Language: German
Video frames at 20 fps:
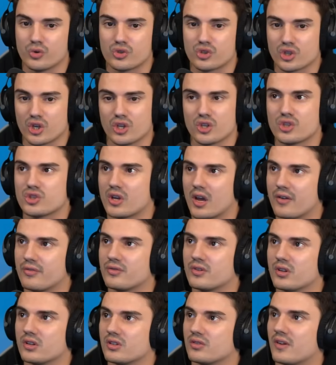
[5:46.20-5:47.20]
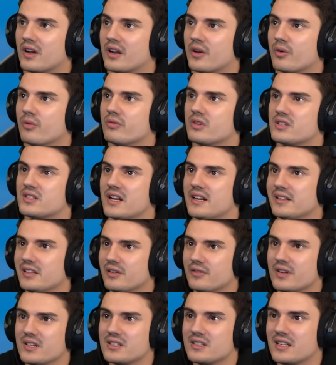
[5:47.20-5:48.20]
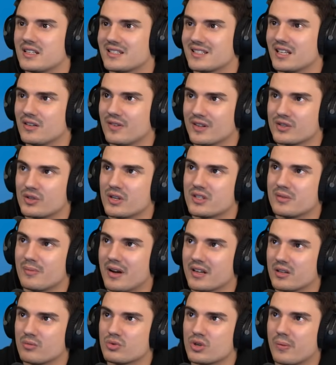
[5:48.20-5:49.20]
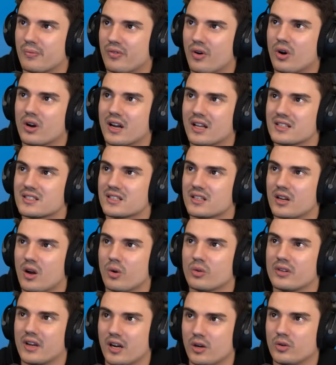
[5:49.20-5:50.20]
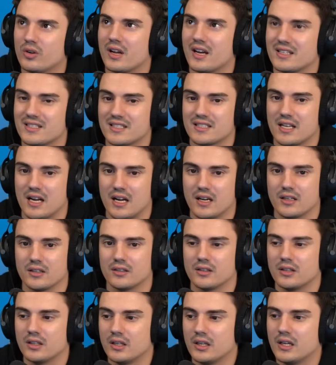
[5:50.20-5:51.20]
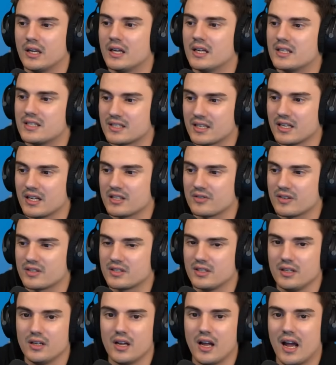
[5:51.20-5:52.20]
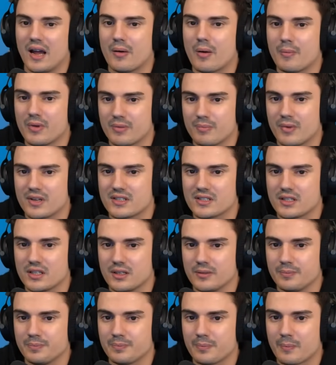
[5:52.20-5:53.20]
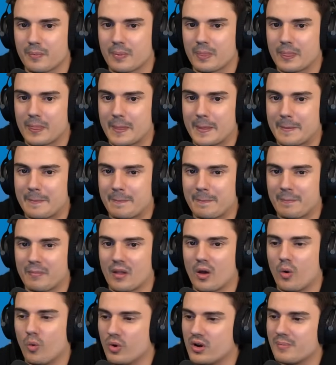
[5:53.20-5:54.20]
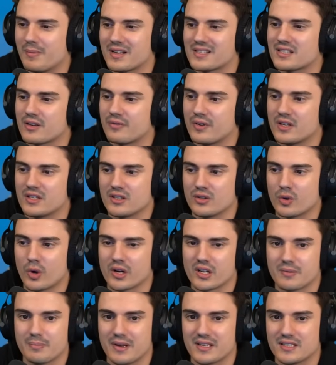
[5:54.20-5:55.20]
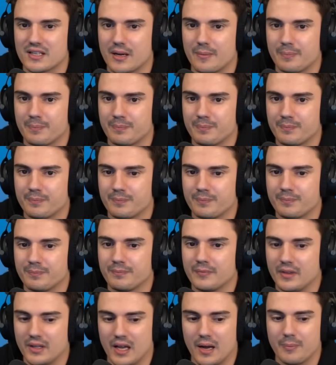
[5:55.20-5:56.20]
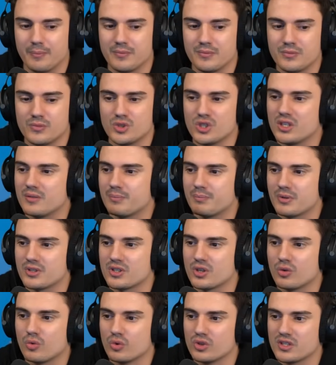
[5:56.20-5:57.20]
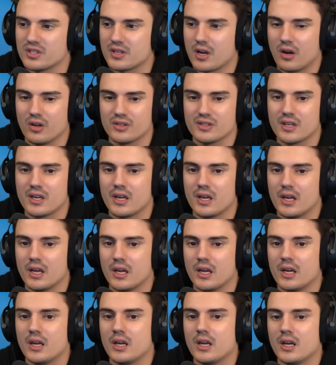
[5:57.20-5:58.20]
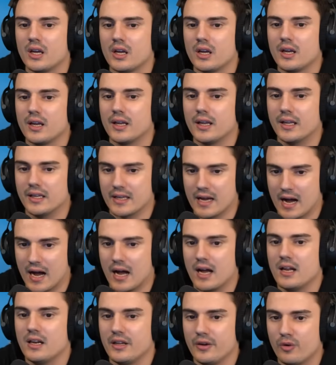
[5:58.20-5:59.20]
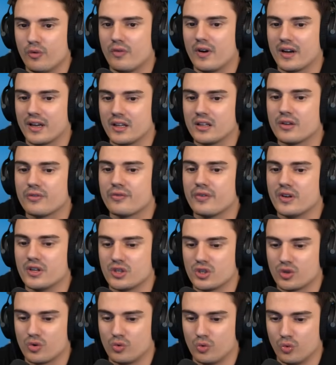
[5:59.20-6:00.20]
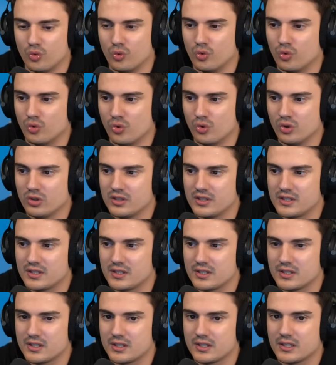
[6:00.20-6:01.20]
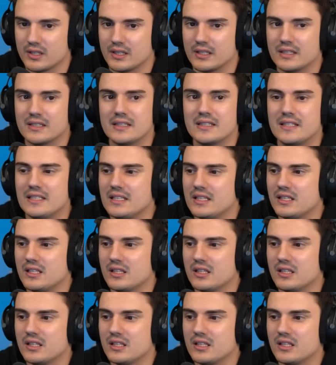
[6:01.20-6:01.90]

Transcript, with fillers: Skin ist heftig. War der irgendwie selten gewesen? Der Skin war zuletzt im Itemshop vor ganz genau 33 Tagen. Skin hat zwei Stile, einmal mit Maske Mm, ohne Maske finde ich ihn deutlich besser. Ja, sieht ein bisschen gruselig aus. Ja, Lego-Variante finde ich gut. Die